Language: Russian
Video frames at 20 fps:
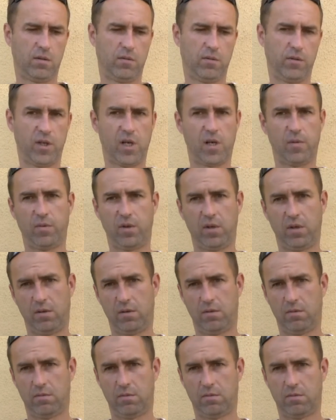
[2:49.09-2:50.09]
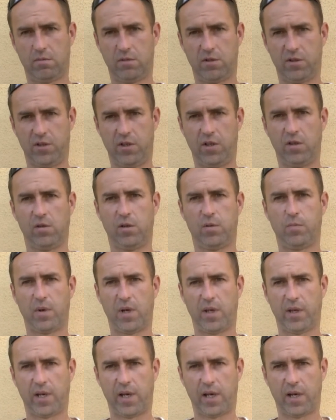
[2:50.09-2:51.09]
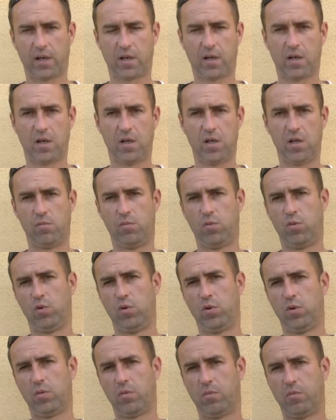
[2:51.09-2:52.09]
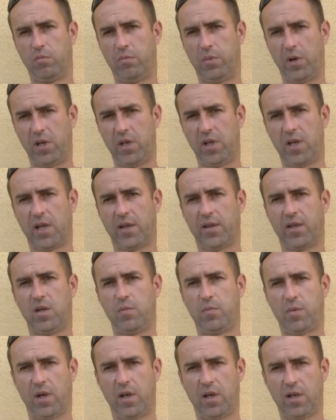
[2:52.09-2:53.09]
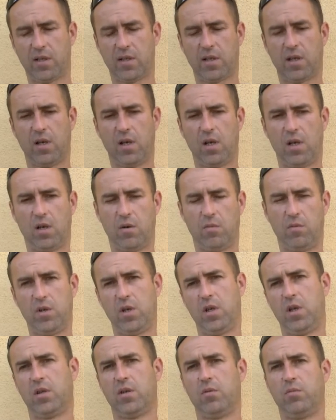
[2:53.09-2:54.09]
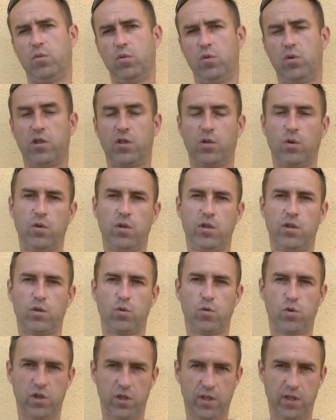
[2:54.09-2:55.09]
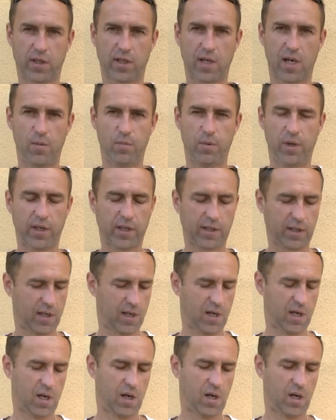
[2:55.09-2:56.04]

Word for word: дабы сделать подарок, им будет приятно и полезно, мне это будет стоить сущие копейки.